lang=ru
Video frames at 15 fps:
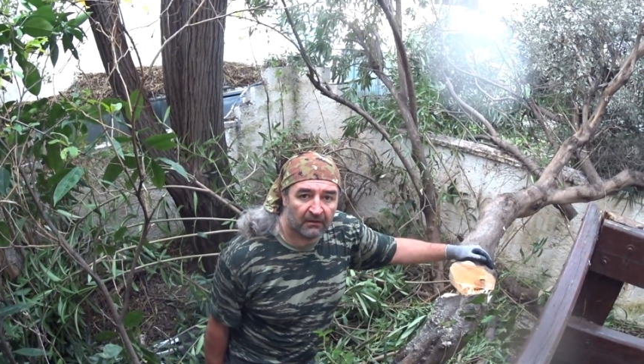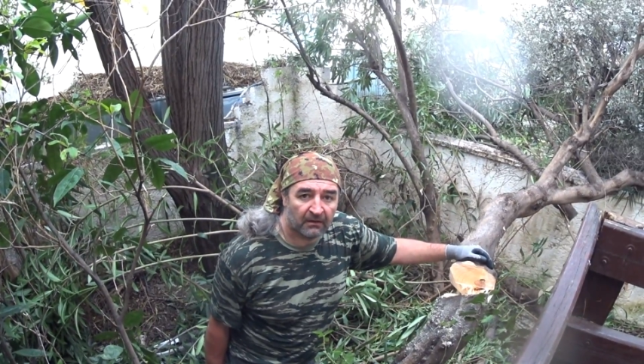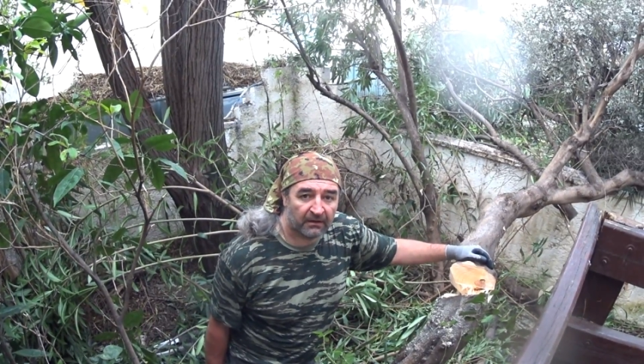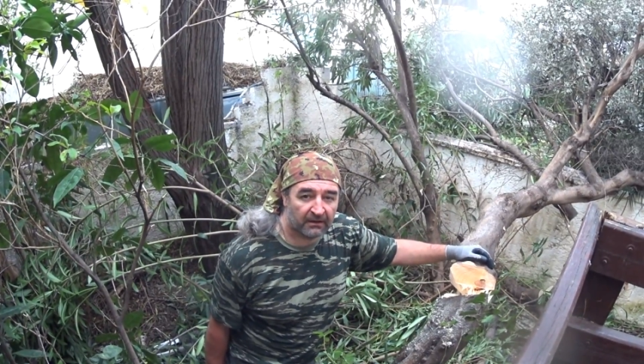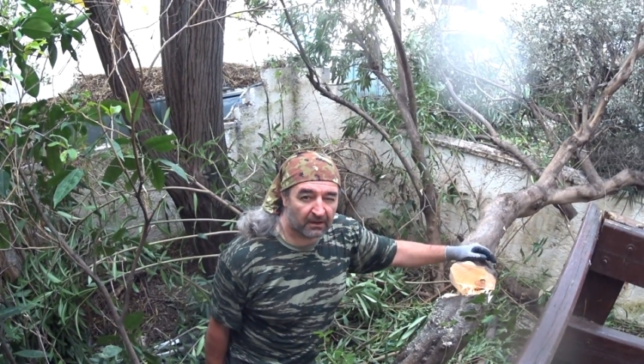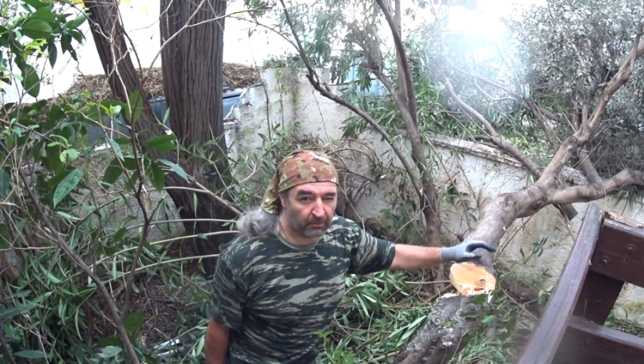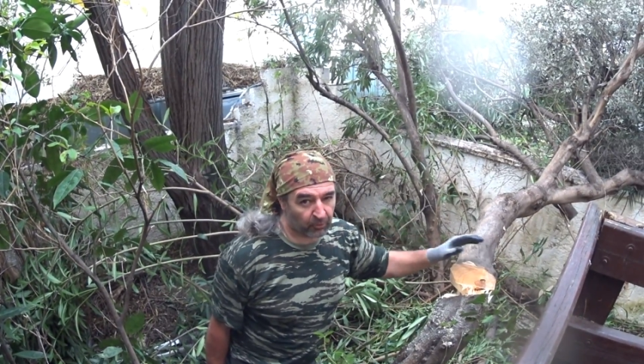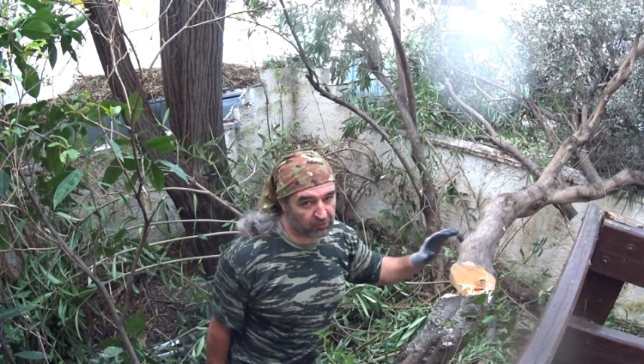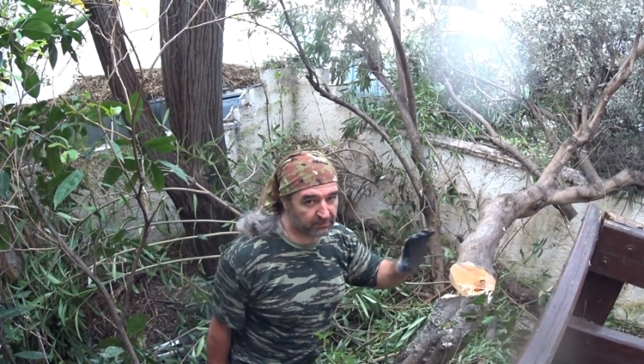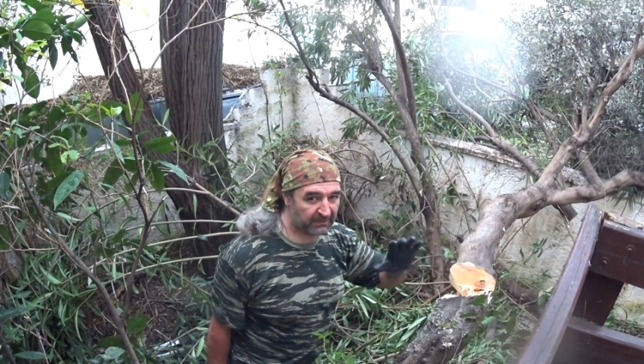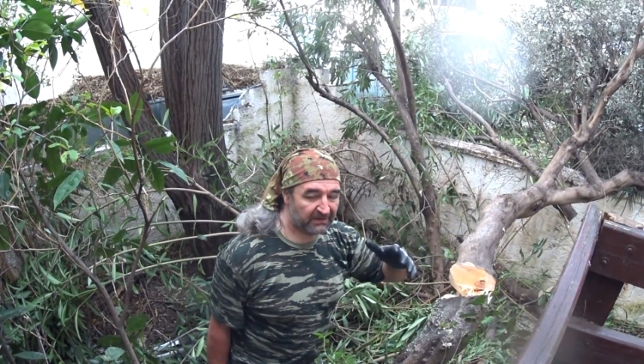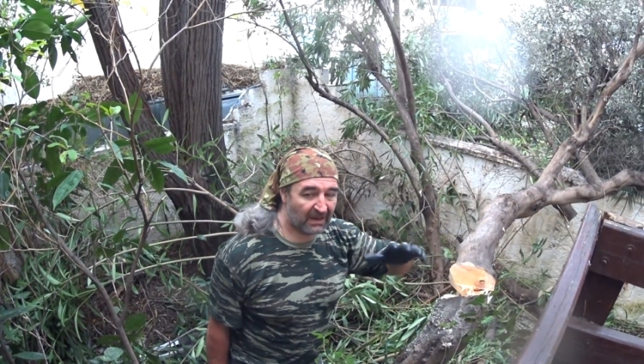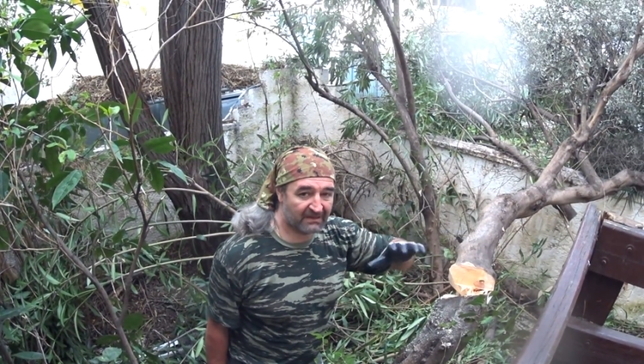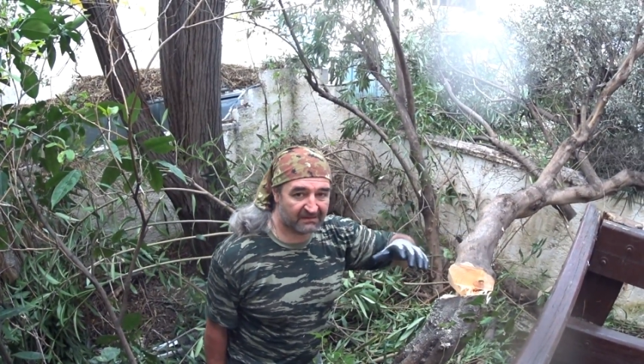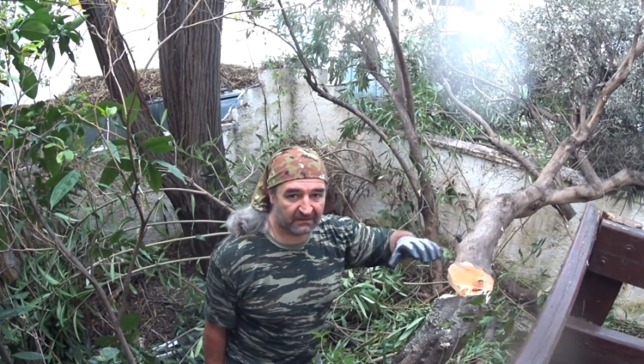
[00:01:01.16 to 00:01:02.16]
Где-то плюс
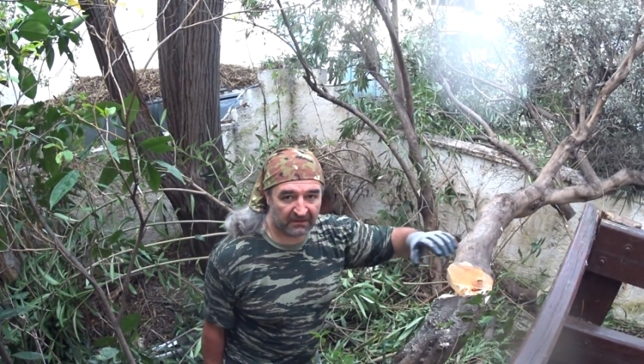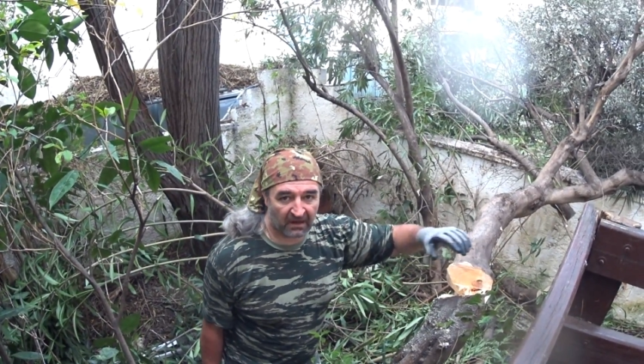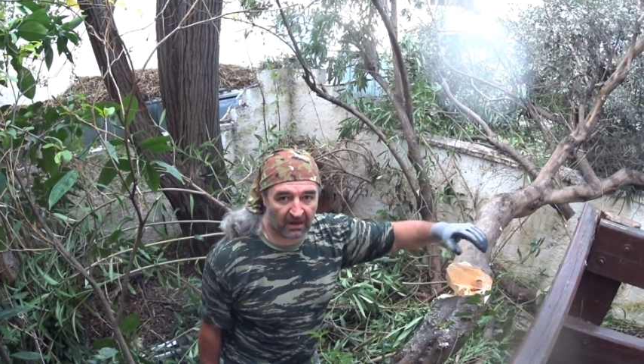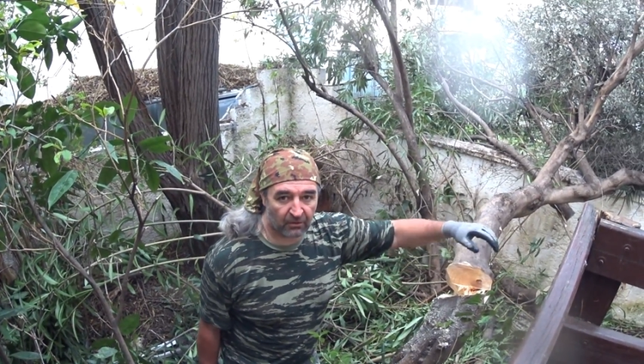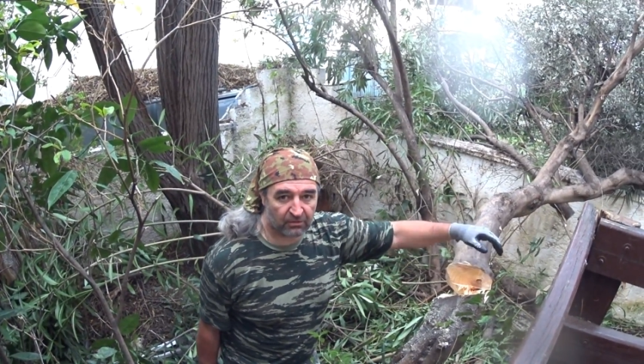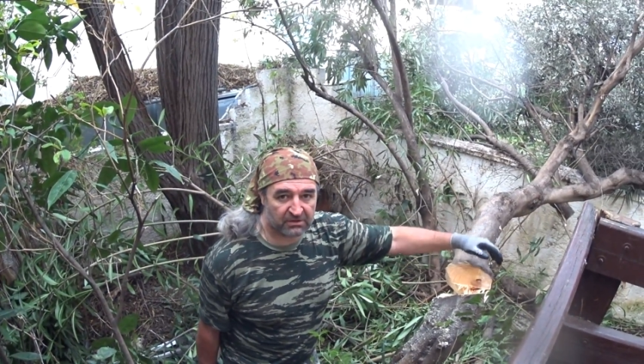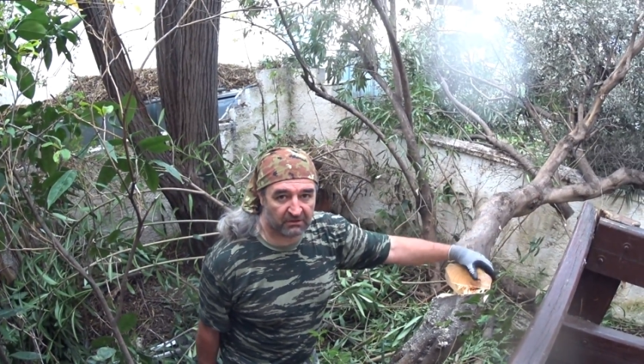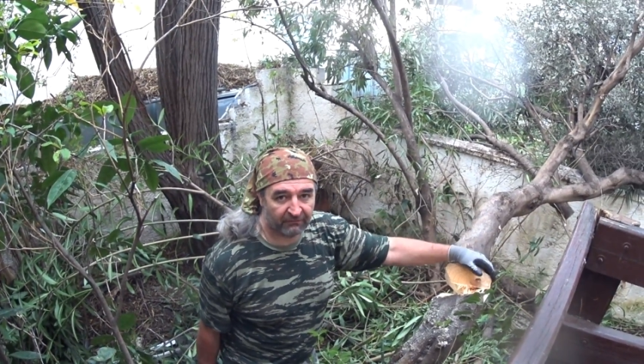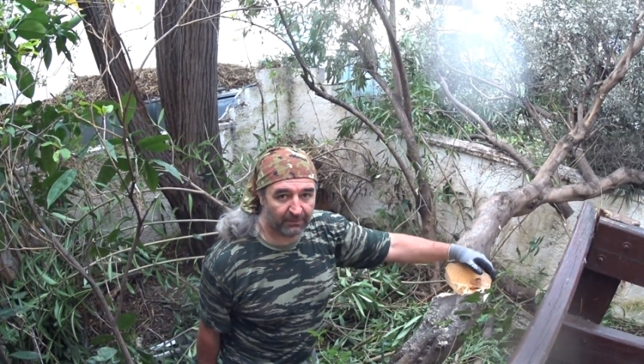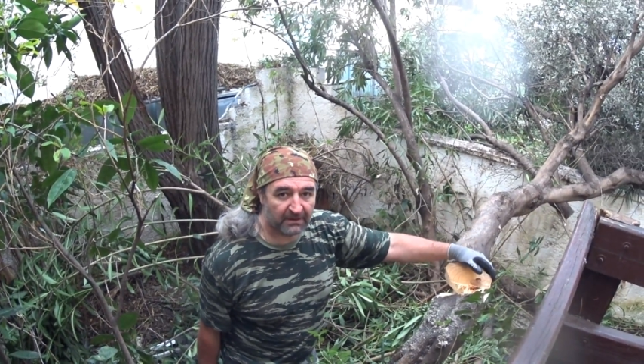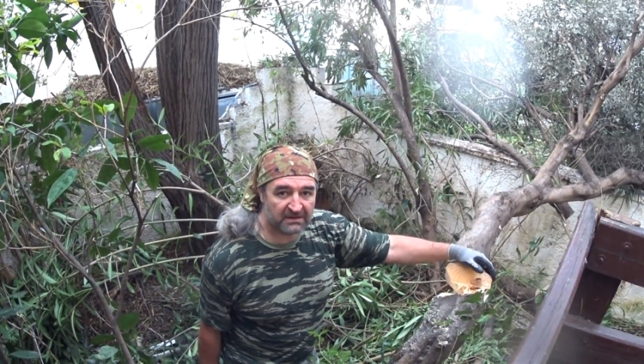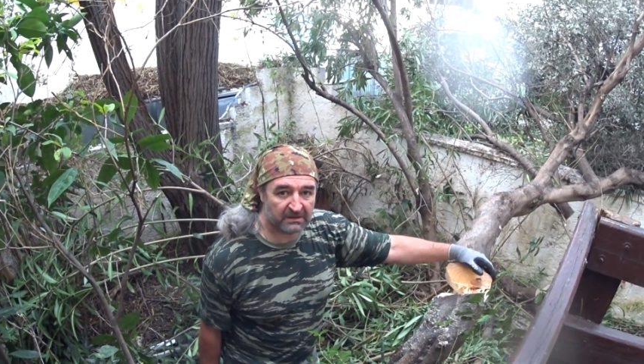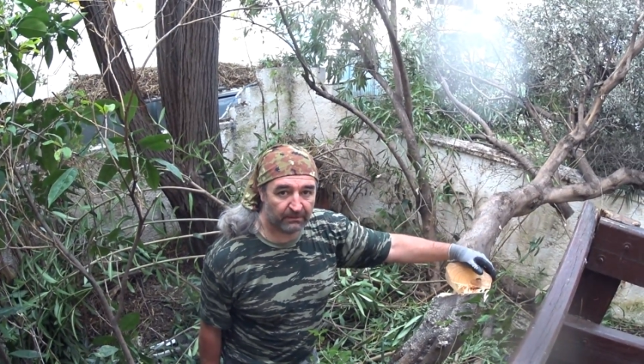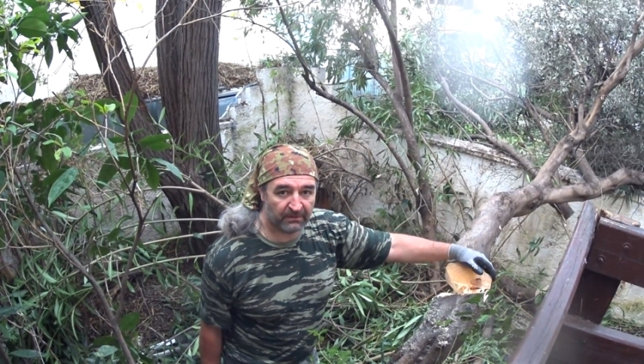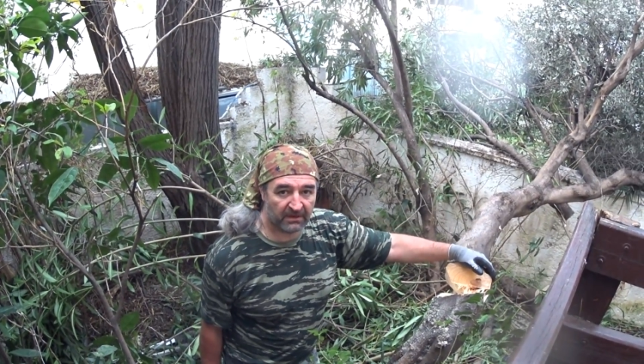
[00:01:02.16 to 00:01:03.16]
15 градусов. В
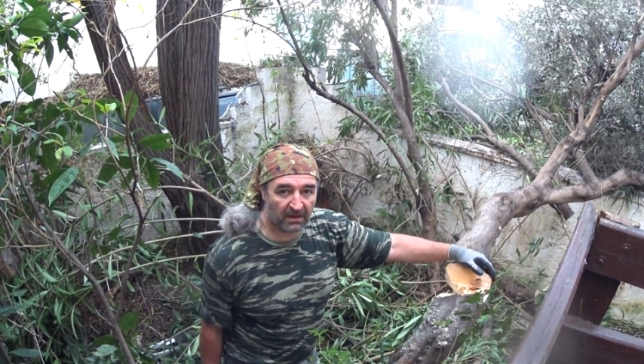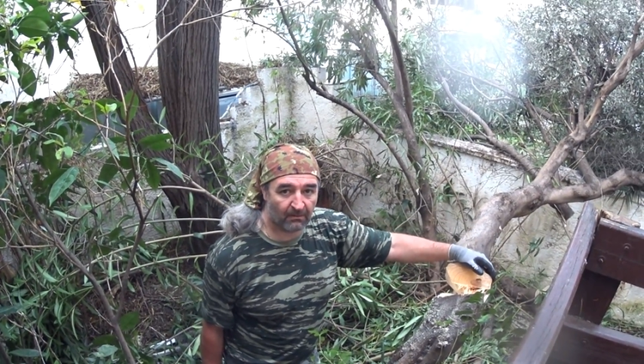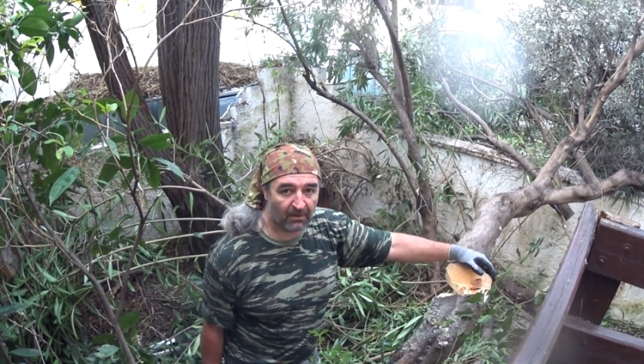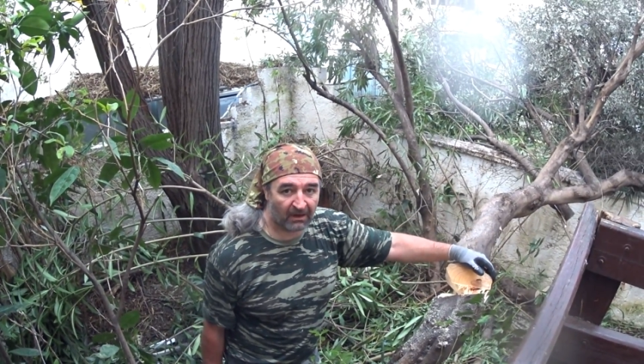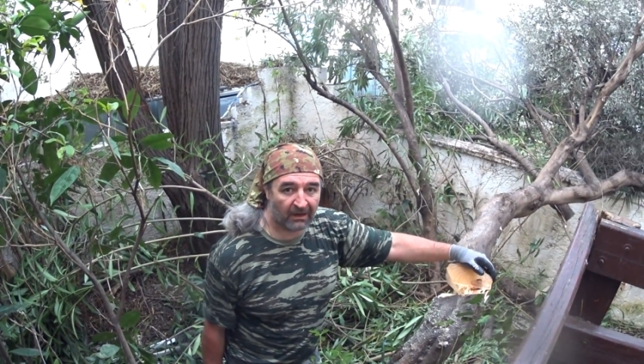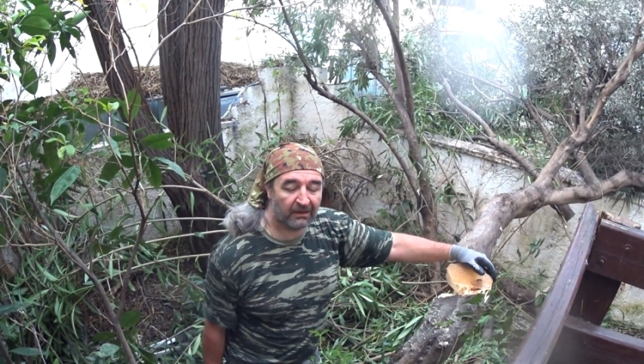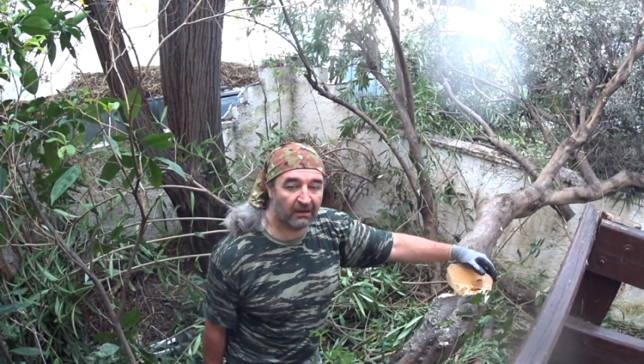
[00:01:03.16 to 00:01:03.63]
принципе, нормально.